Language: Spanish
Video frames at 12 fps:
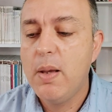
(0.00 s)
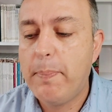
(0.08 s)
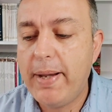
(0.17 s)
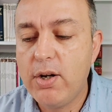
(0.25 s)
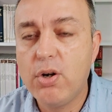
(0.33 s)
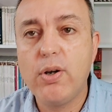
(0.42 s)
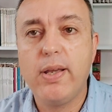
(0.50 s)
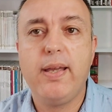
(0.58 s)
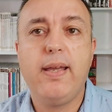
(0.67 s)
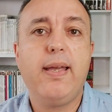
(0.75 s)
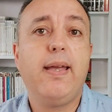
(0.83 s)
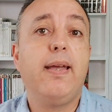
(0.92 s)
Pero,
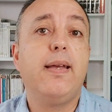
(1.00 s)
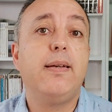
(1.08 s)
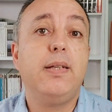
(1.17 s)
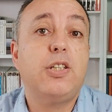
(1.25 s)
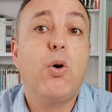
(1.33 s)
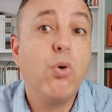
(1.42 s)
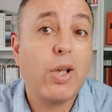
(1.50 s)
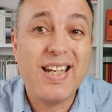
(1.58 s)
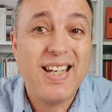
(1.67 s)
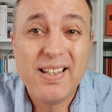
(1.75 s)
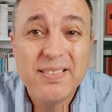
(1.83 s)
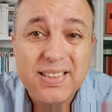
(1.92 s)
eh, y seguro
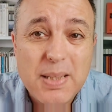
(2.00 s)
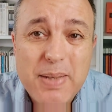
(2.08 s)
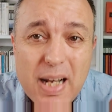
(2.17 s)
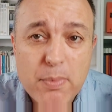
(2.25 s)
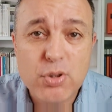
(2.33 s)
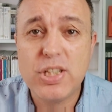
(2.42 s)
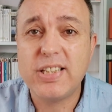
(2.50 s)
que si miramos,